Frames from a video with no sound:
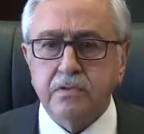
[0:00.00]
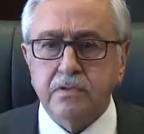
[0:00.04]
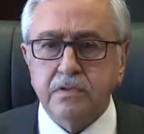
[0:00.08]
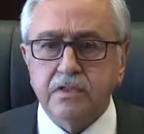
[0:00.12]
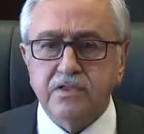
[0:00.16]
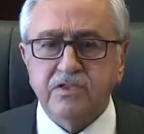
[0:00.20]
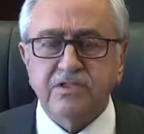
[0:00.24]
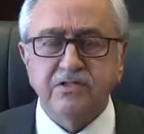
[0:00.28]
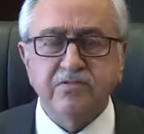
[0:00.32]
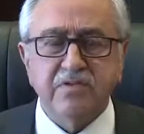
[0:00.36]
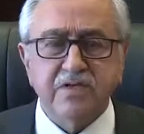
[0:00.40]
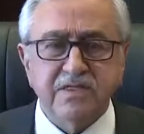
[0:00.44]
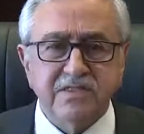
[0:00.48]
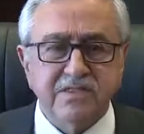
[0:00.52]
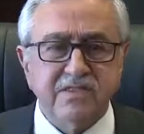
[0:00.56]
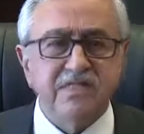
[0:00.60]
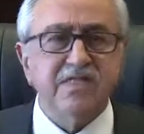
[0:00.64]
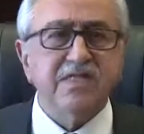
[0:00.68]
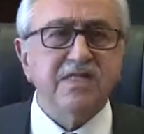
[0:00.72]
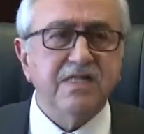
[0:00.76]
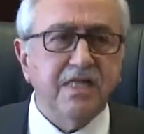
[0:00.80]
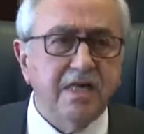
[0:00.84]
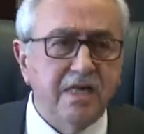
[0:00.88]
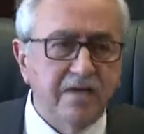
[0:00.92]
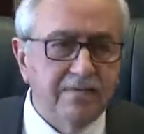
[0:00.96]
e, içime
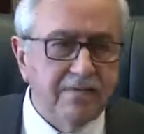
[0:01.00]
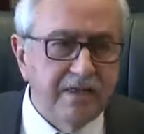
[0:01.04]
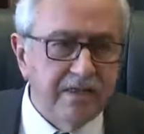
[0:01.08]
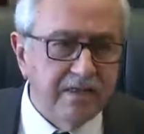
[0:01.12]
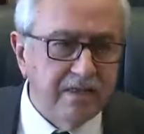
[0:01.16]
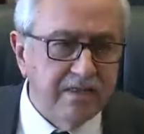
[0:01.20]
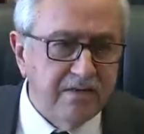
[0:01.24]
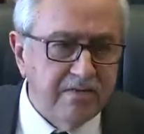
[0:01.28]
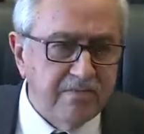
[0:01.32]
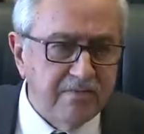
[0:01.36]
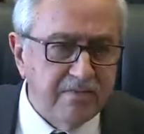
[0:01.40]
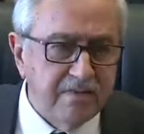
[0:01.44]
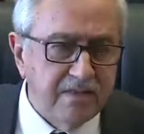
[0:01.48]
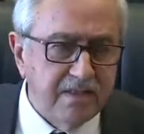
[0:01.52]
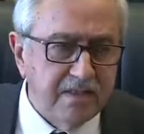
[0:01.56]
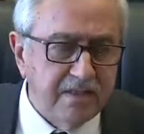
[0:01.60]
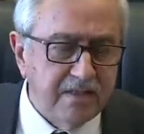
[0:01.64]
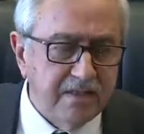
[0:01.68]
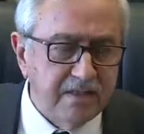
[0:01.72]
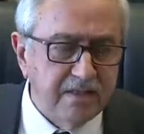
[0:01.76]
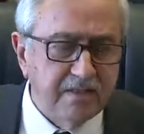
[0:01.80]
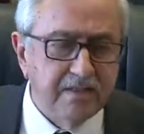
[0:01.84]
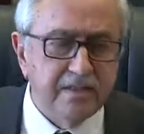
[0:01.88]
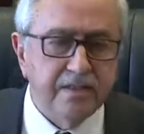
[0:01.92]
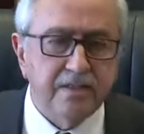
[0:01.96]
sindiremediğim bir
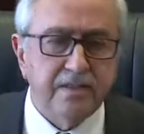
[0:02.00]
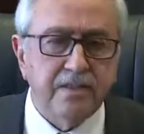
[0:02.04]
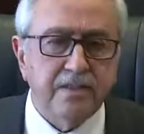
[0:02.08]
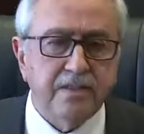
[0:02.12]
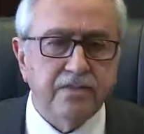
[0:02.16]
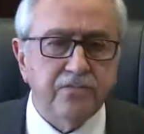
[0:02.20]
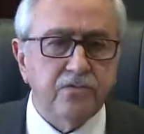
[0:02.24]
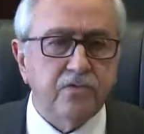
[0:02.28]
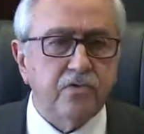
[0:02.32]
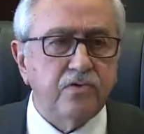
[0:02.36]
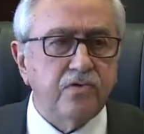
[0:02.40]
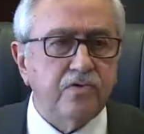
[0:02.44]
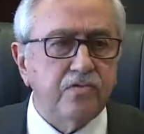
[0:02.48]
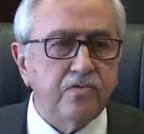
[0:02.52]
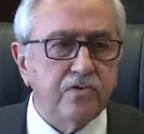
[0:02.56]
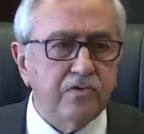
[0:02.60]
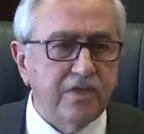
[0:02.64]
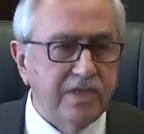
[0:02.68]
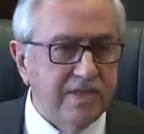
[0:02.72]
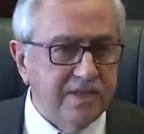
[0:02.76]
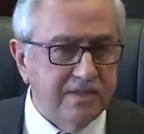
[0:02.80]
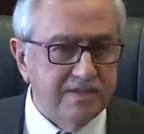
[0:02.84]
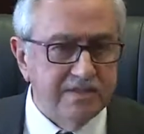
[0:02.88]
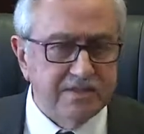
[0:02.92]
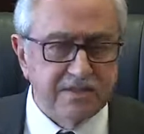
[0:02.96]
e, durumu
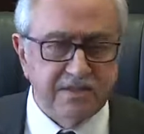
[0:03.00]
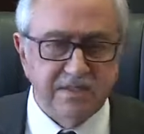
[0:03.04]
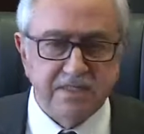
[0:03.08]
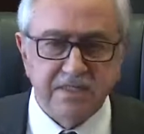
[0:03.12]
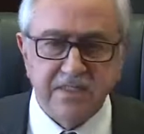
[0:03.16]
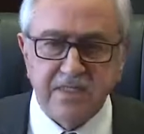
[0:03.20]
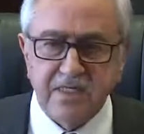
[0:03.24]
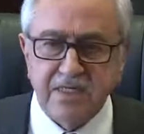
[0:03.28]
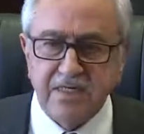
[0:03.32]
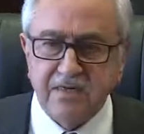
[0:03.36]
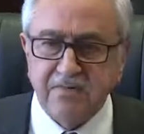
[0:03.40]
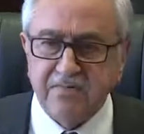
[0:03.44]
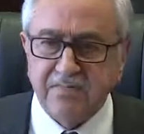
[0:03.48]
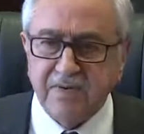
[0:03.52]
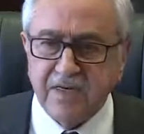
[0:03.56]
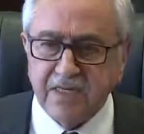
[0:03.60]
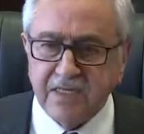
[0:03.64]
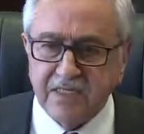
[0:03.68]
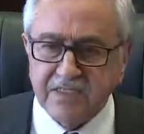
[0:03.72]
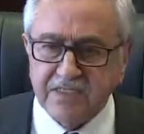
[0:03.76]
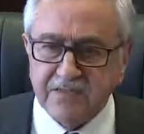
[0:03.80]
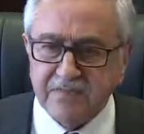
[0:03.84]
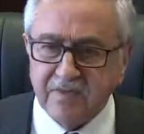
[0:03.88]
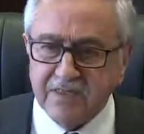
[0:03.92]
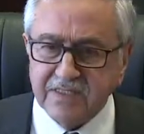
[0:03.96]
da sizlerle
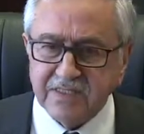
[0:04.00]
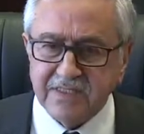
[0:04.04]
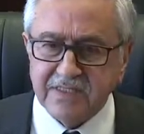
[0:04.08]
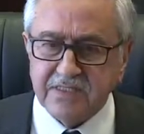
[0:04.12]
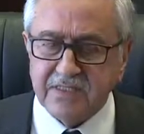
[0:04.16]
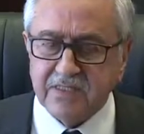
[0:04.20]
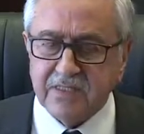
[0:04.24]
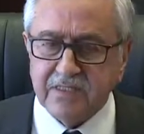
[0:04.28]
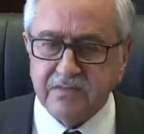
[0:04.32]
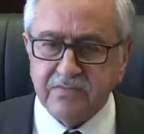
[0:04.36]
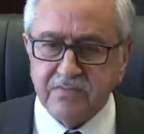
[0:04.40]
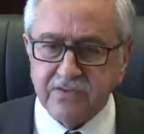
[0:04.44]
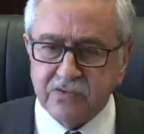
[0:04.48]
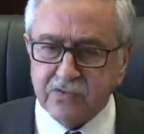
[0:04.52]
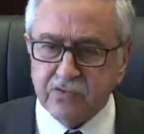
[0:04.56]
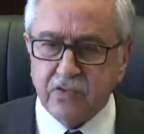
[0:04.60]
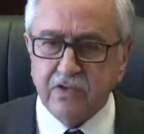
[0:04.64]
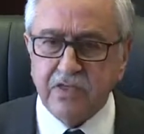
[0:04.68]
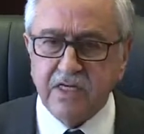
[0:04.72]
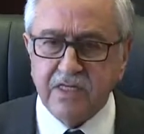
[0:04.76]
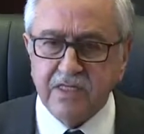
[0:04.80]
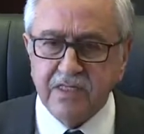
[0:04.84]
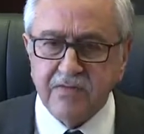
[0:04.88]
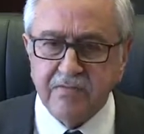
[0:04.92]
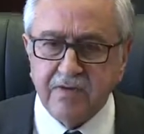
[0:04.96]
paylaşmak isterim.
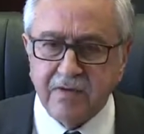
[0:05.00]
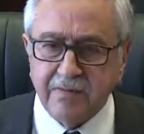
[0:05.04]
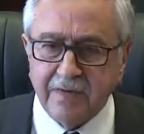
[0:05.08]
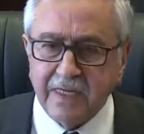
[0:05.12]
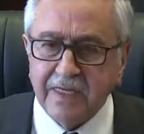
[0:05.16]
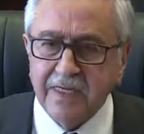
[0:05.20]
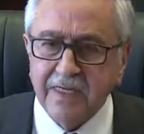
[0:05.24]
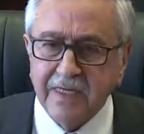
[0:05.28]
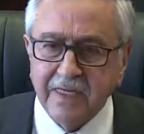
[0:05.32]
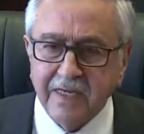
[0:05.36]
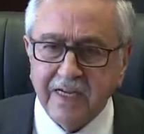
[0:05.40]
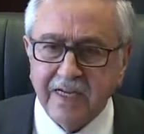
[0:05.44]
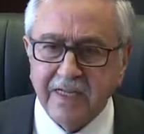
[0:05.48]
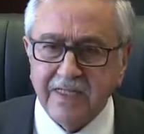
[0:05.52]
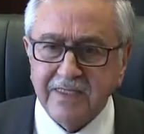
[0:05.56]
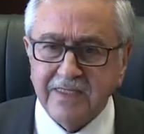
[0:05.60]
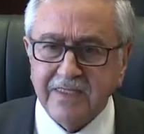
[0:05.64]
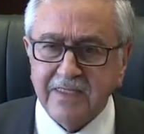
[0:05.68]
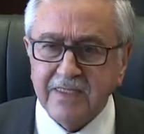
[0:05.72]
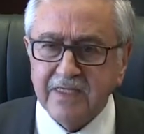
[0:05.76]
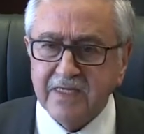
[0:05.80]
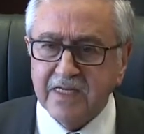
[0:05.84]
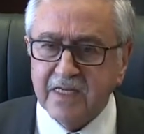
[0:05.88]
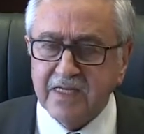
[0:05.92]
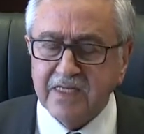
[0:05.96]
Söyledim ama
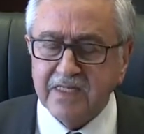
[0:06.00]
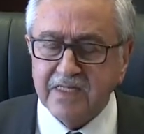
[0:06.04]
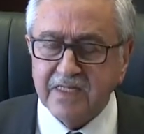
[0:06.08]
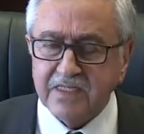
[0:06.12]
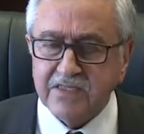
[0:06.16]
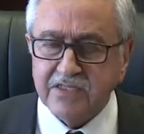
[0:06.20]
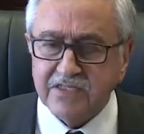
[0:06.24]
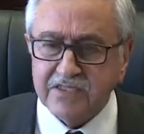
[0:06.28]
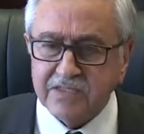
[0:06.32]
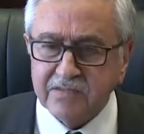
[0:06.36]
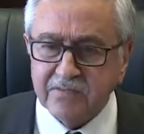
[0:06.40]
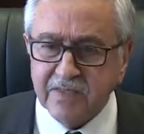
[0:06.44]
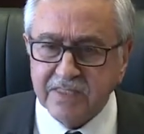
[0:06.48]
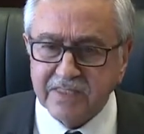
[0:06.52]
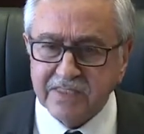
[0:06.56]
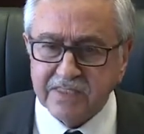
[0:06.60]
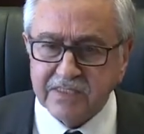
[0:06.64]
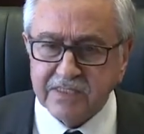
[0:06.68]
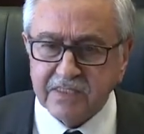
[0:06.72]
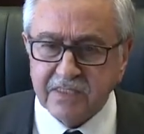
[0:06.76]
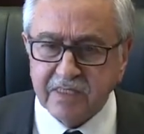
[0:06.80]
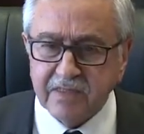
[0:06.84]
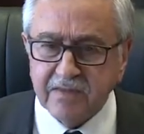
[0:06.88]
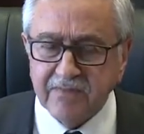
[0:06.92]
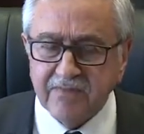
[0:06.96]
altını yeniden çizmek
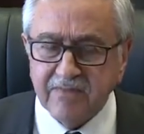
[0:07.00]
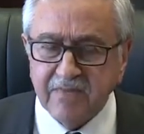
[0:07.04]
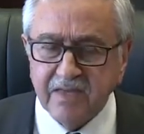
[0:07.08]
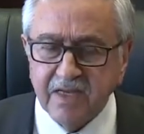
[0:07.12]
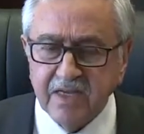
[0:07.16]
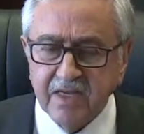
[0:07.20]
isterim.